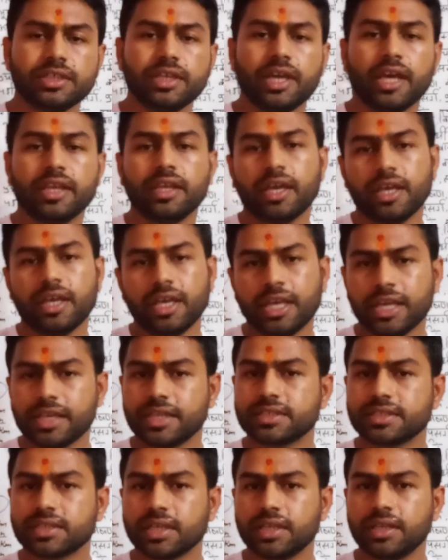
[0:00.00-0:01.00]
सही है या एक
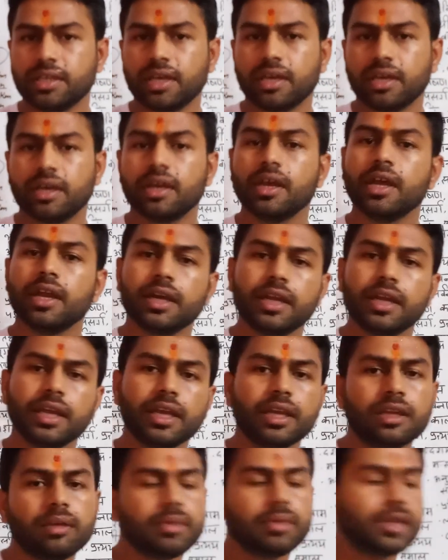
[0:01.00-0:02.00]
ही सही है
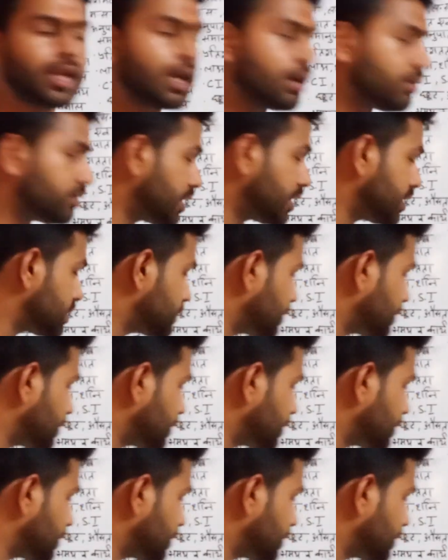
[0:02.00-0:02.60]
ठीक है ये बताना होता है